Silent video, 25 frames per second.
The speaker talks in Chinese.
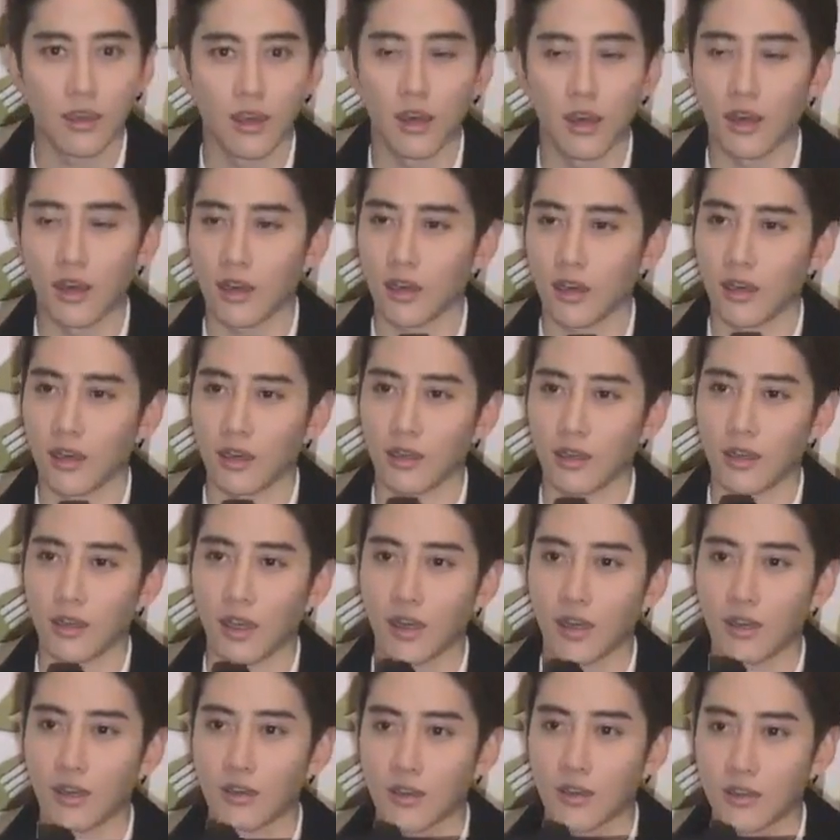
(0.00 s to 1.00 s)
啊啊，
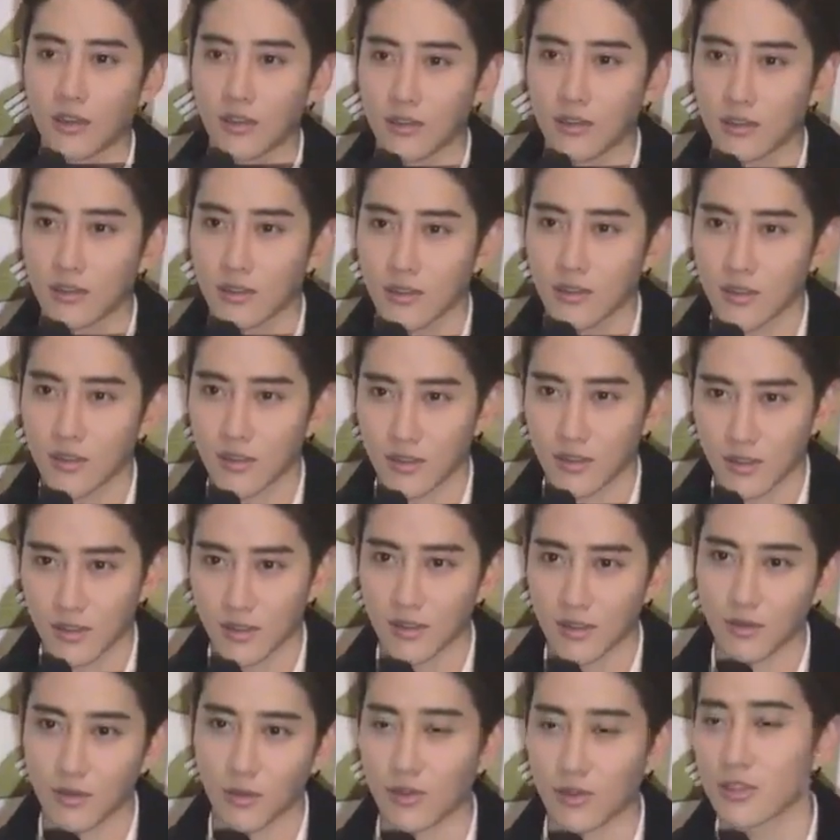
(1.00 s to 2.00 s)
好，嗯，
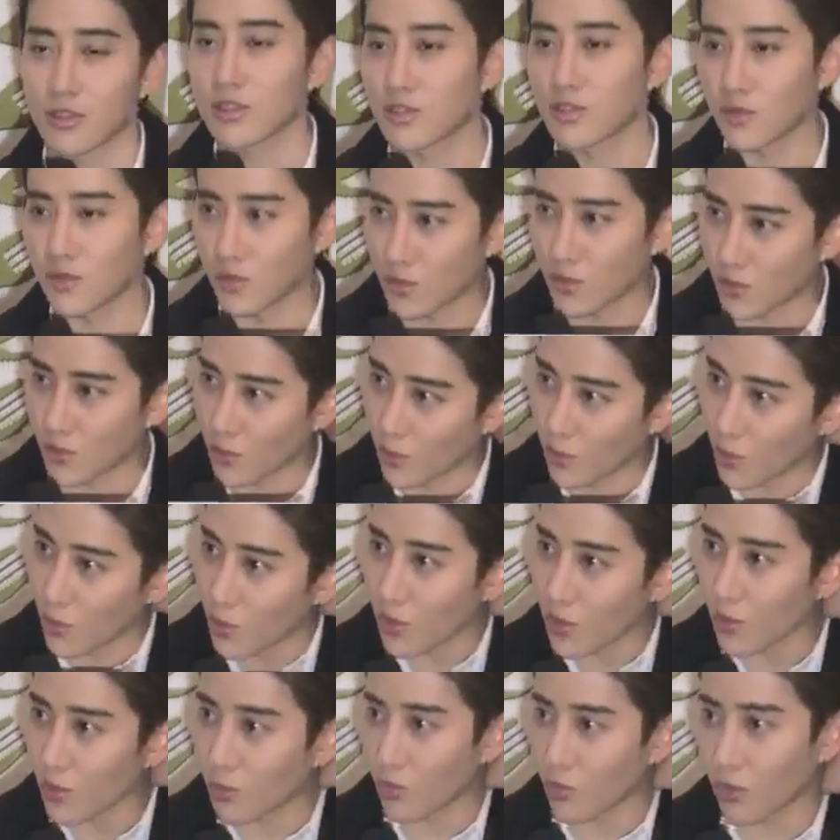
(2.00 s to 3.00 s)
我是主厨，
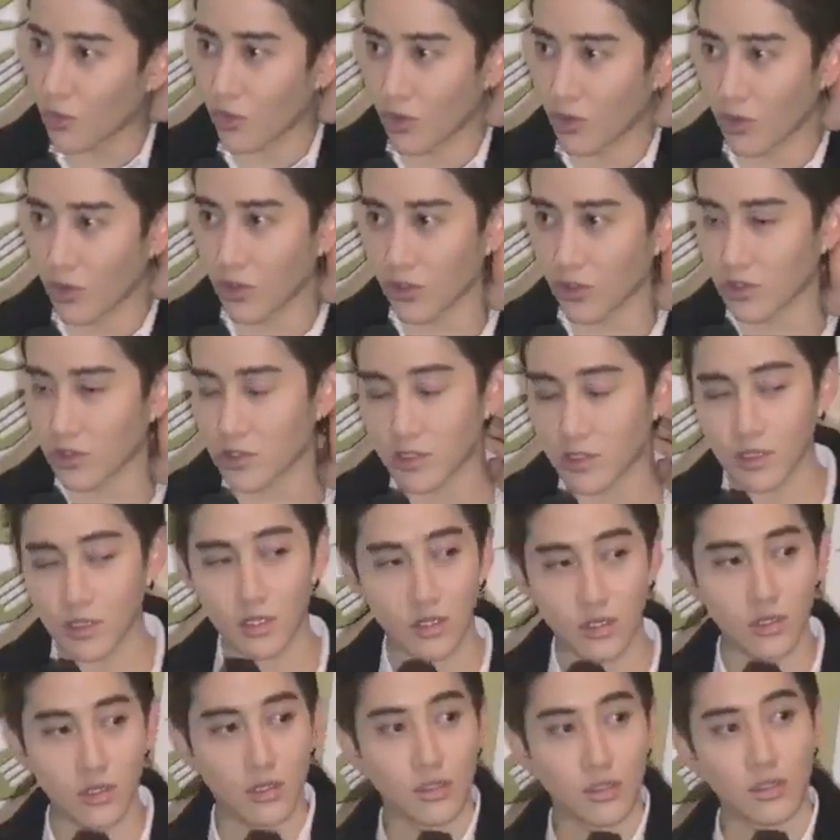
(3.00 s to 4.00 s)
我
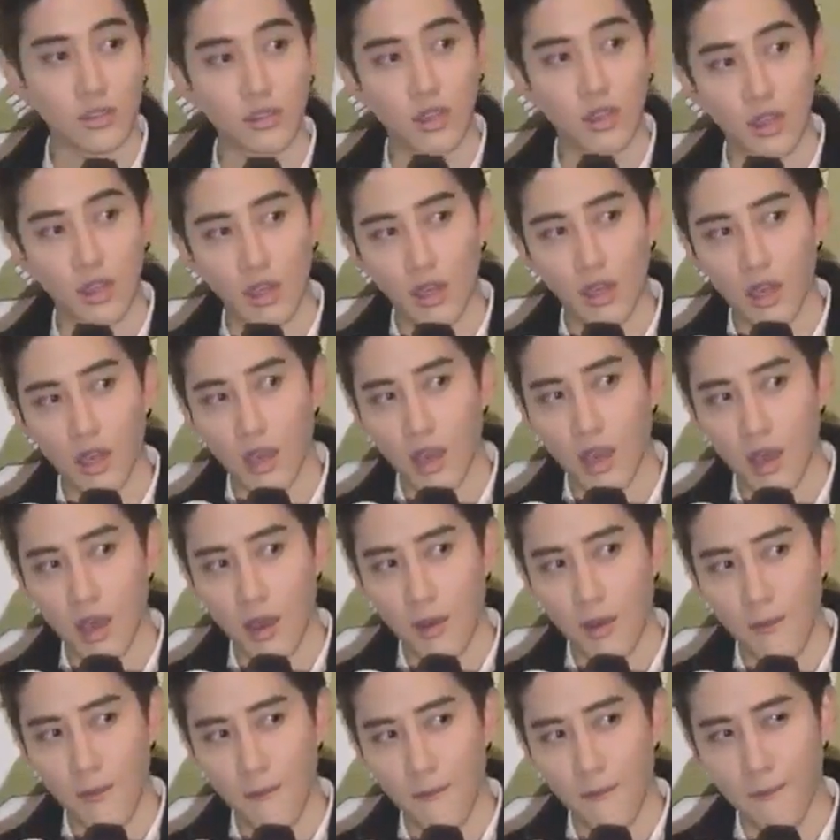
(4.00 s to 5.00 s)
是
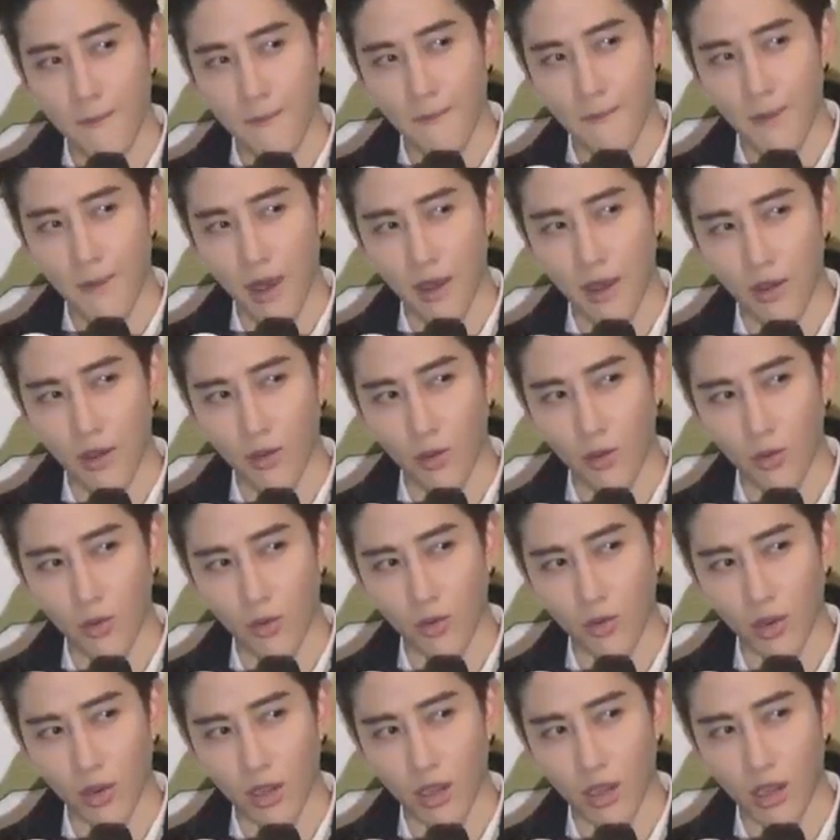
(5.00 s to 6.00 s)

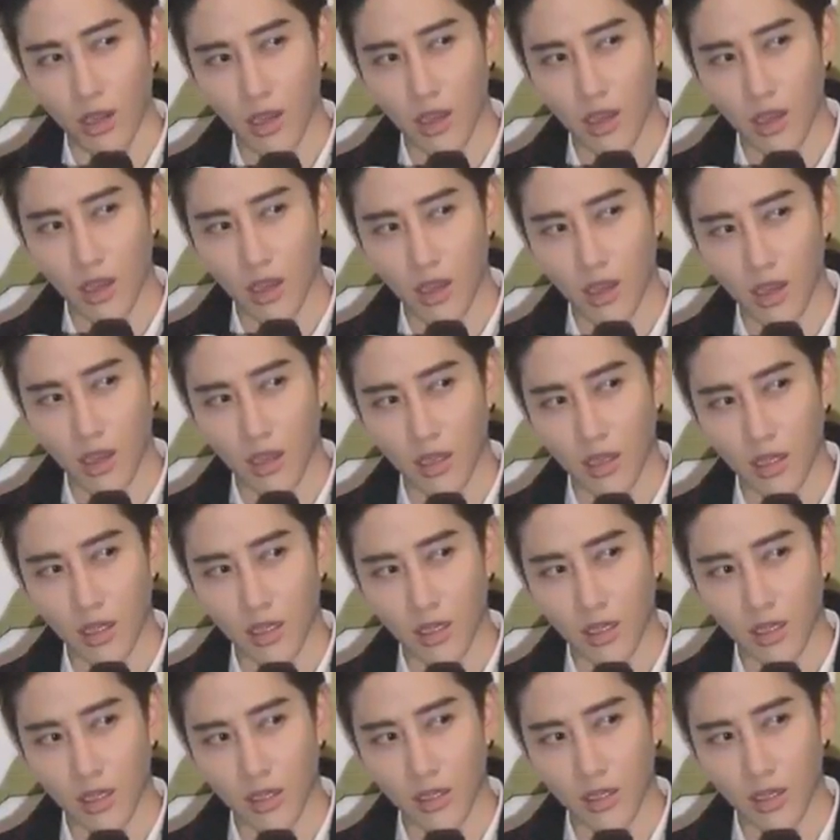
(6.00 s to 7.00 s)
高高
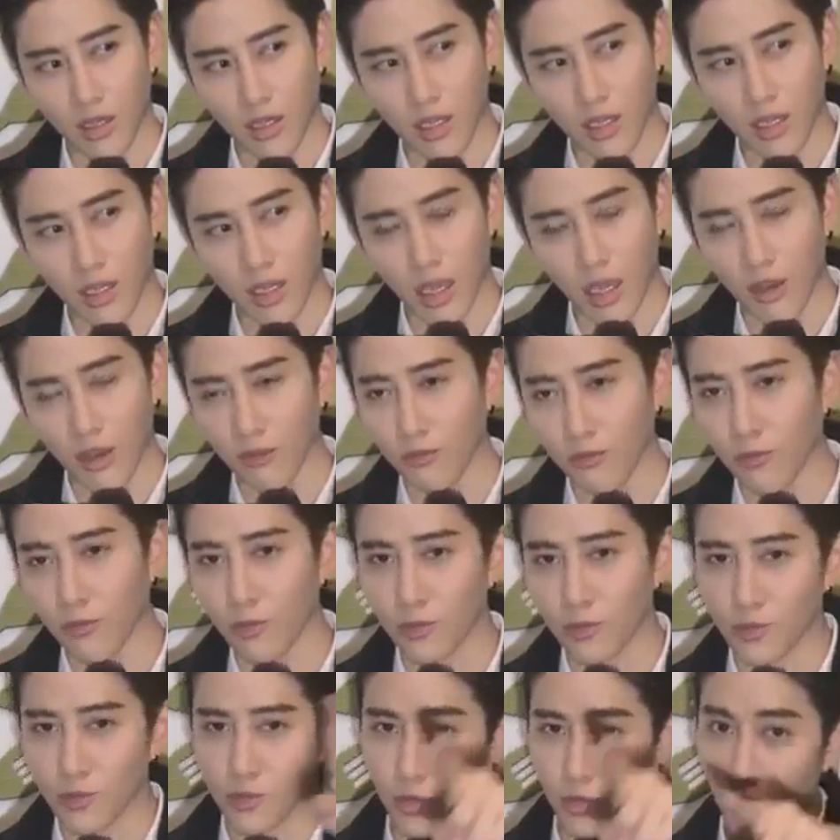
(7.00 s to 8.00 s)
富帅，高
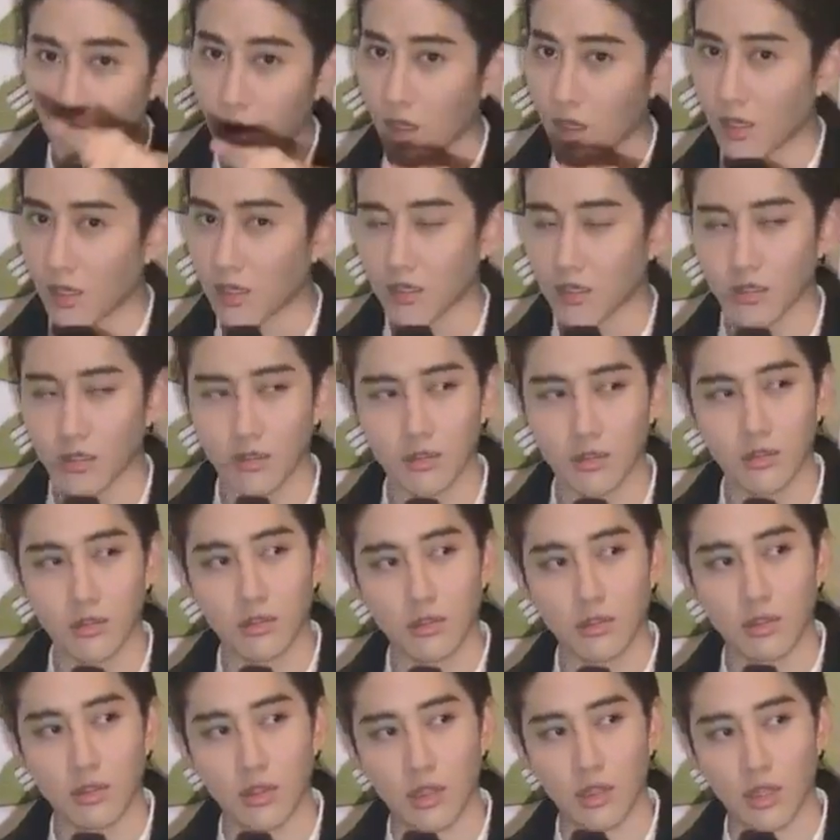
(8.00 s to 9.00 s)
富帅，
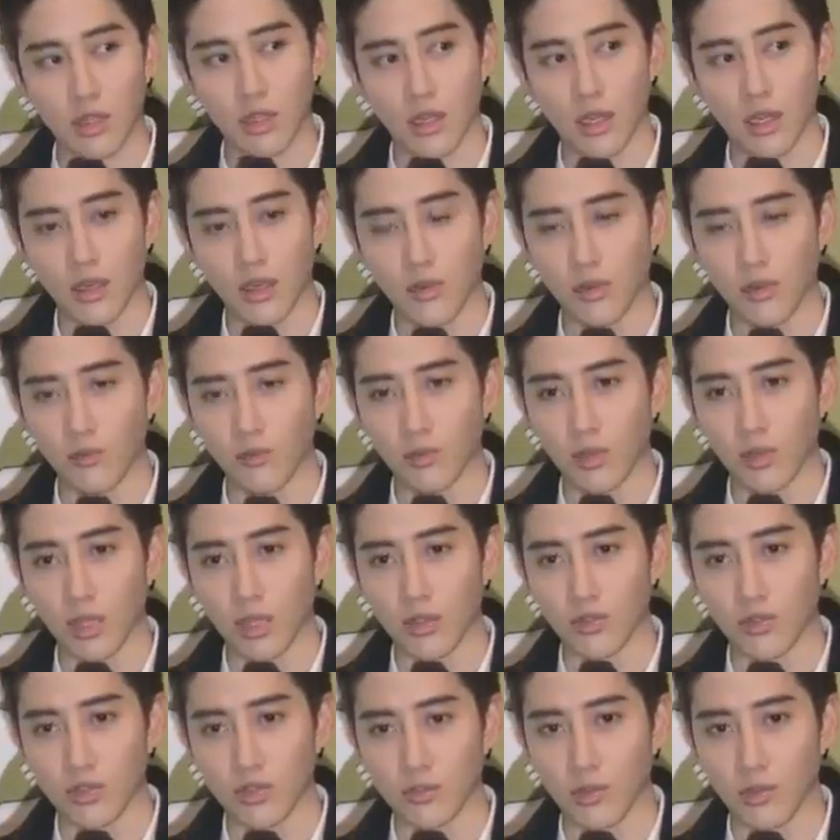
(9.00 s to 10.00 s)
还有还
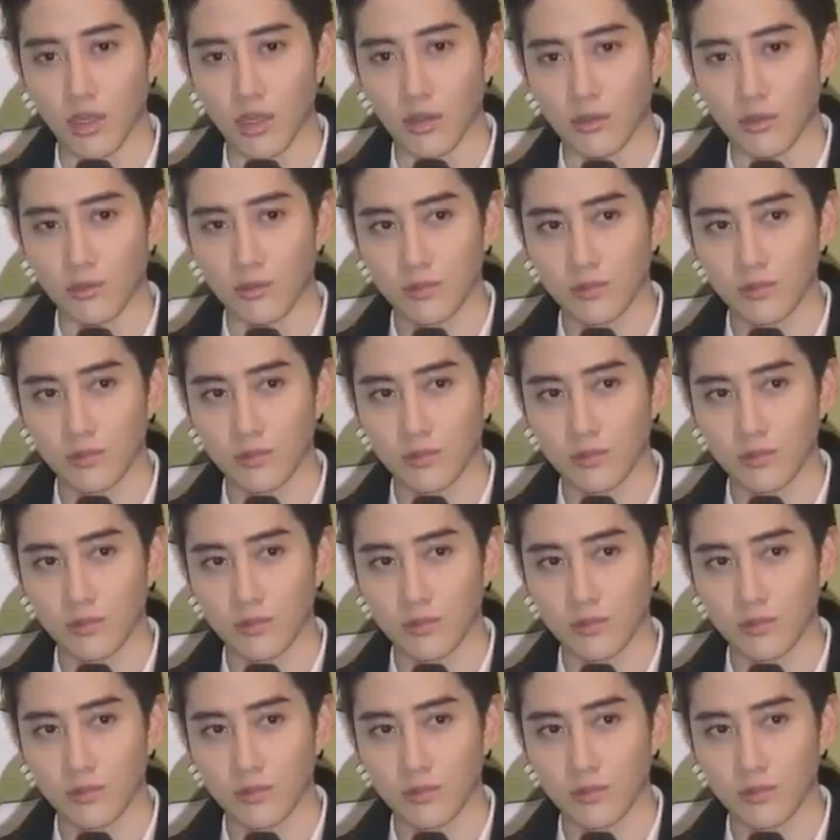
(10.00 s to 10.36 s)
有什么？